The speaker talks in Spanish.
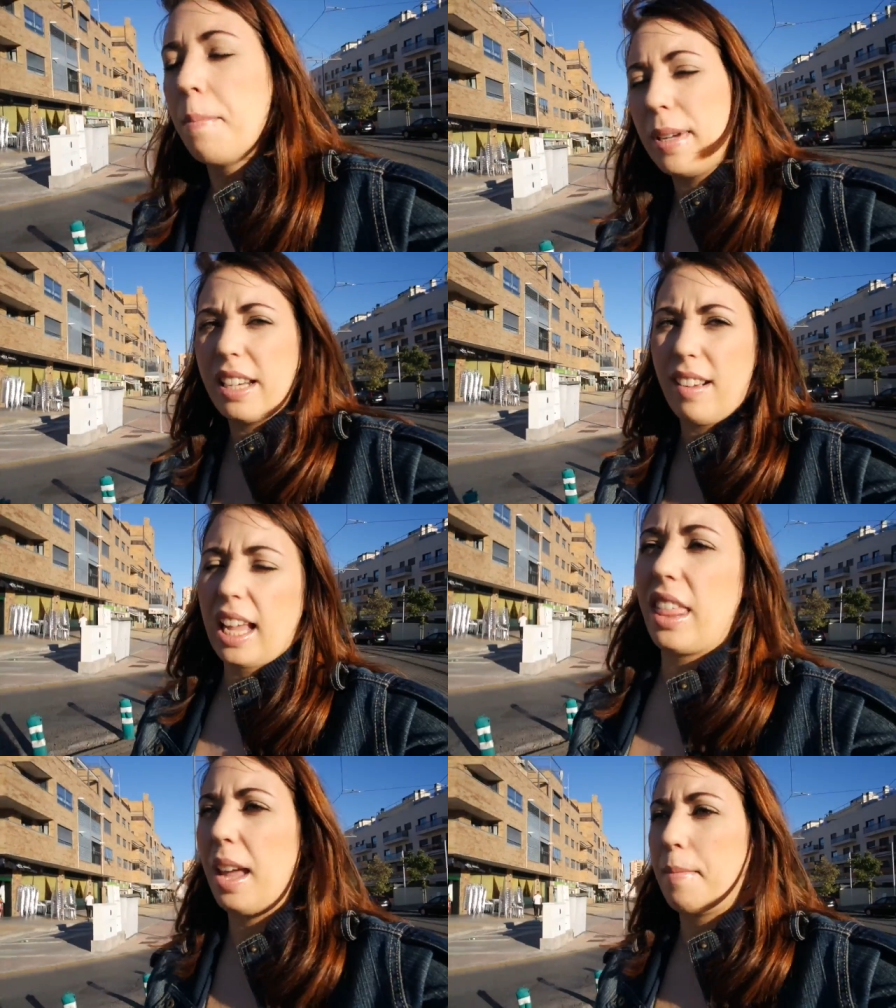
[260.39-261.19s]
pensaba
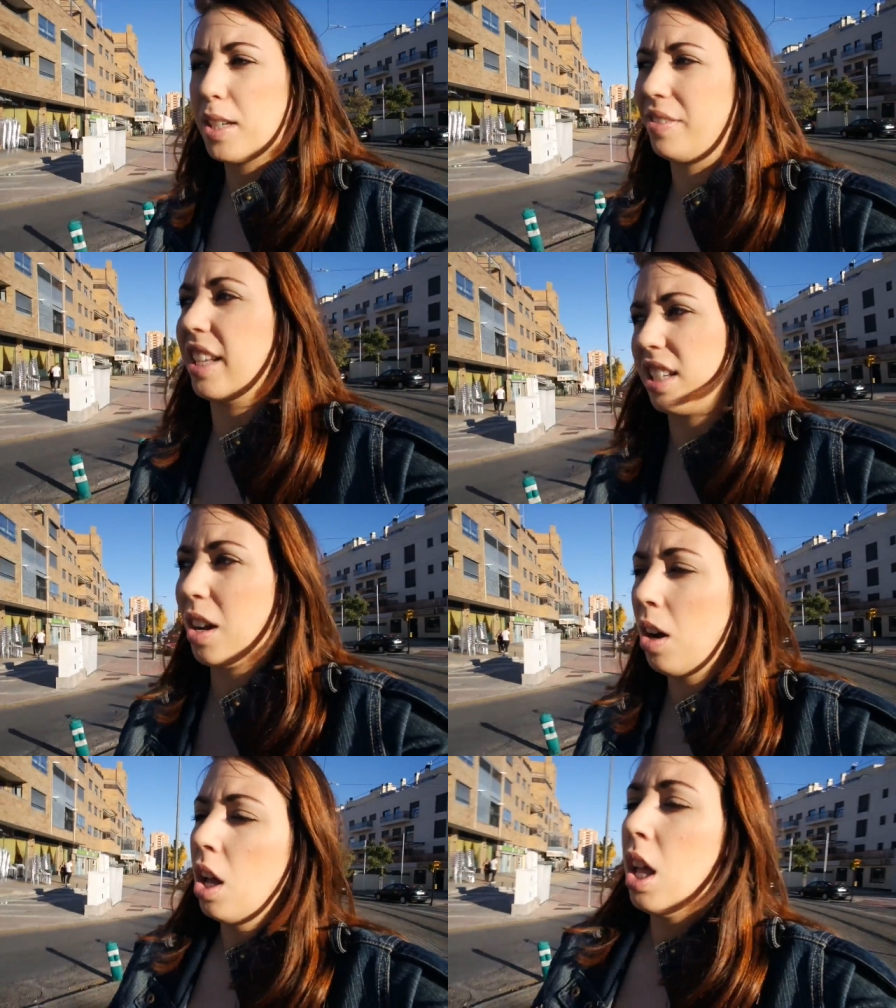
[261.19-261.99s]
que hacía más
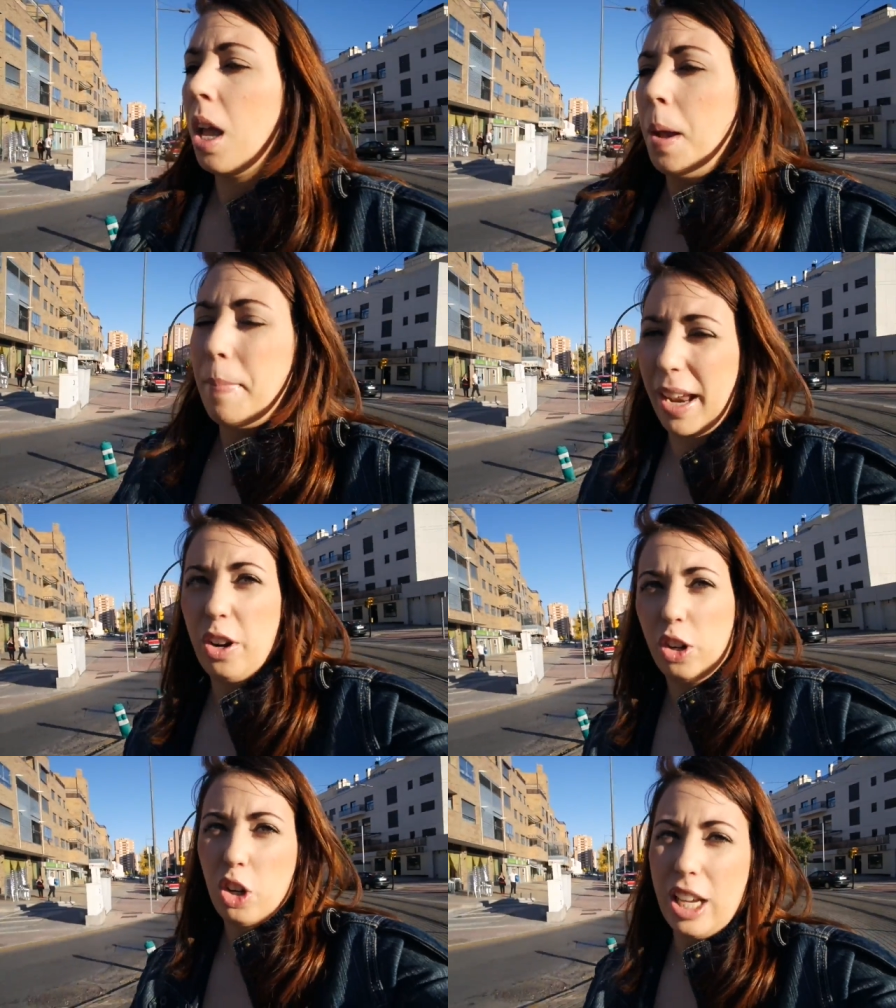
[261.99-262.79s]
fresco
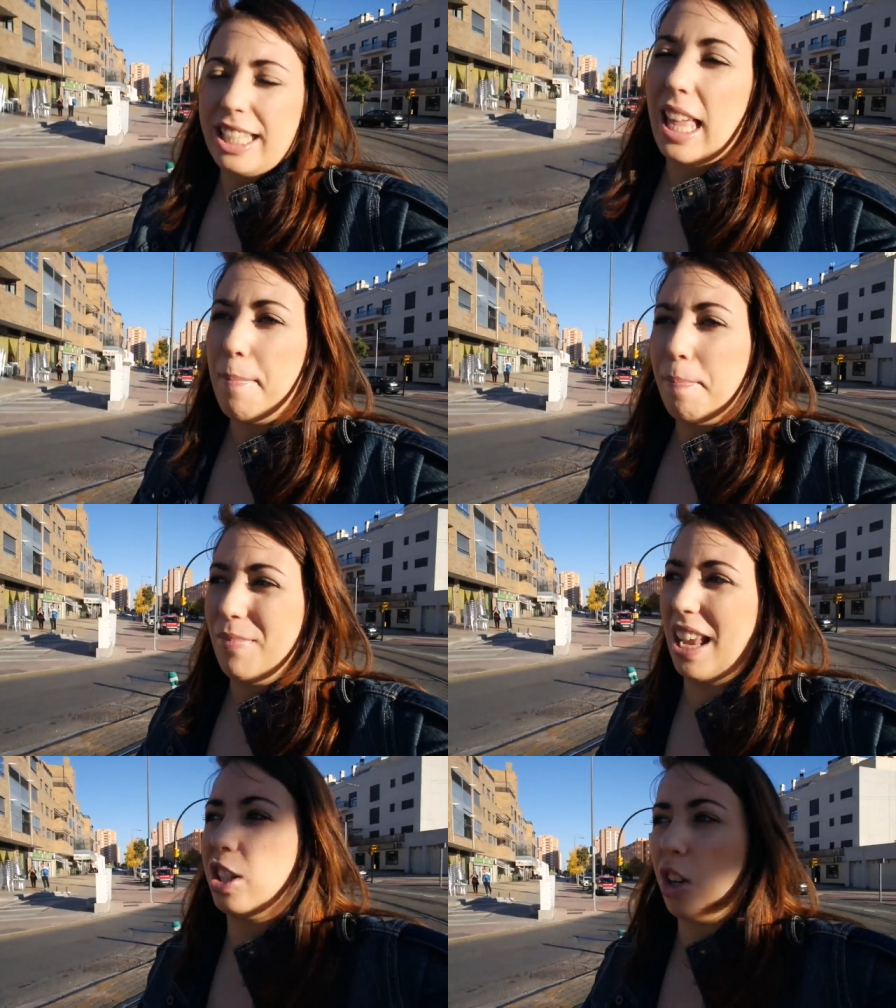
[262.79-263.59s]
pero no, está
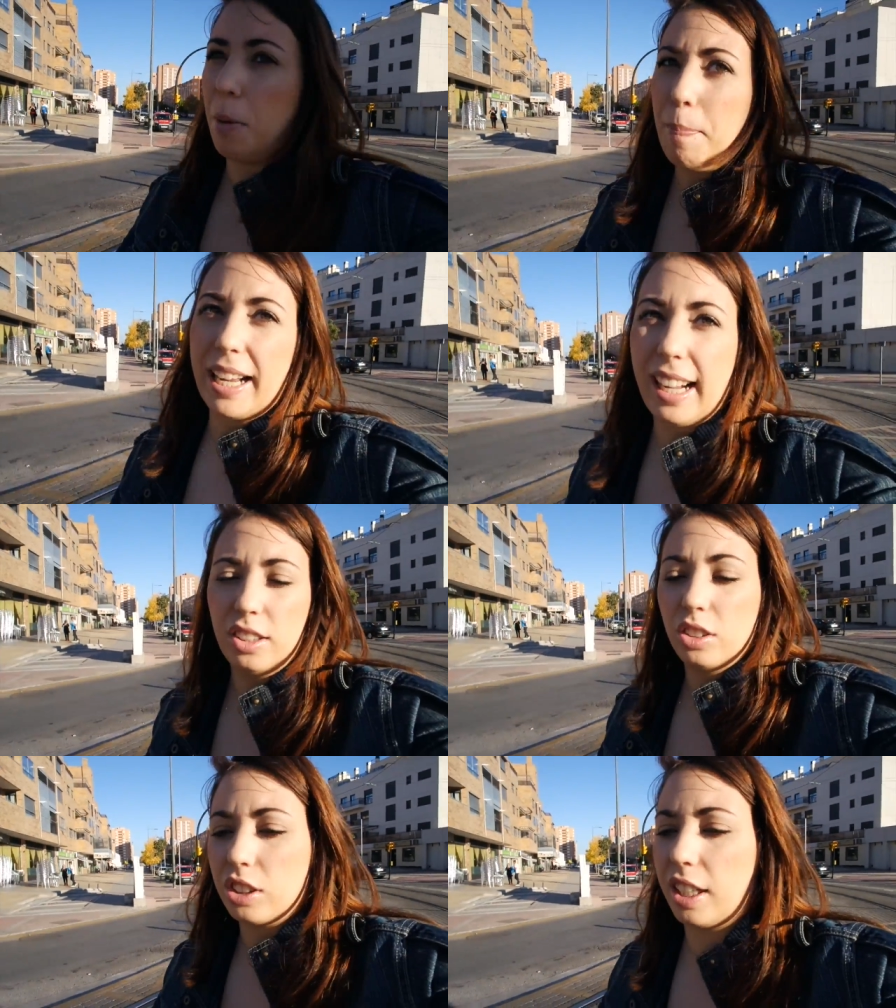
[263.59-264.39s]
el sol
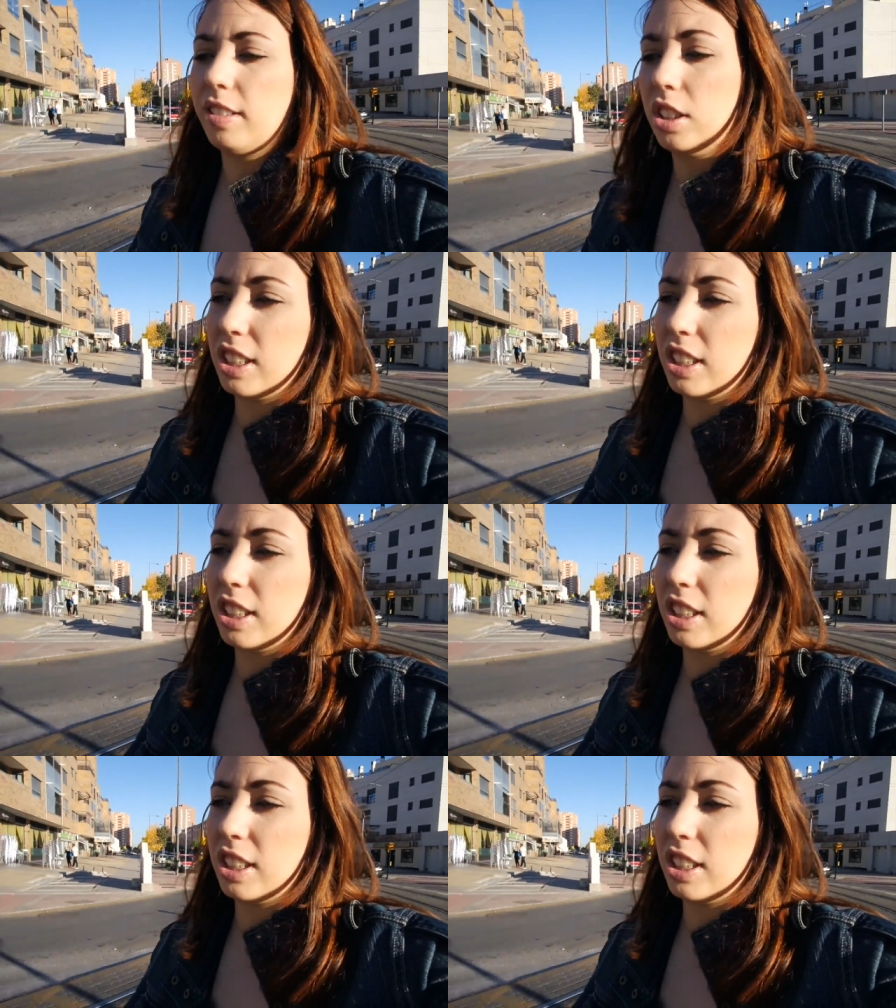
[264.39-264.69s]
picando, ¿sabes?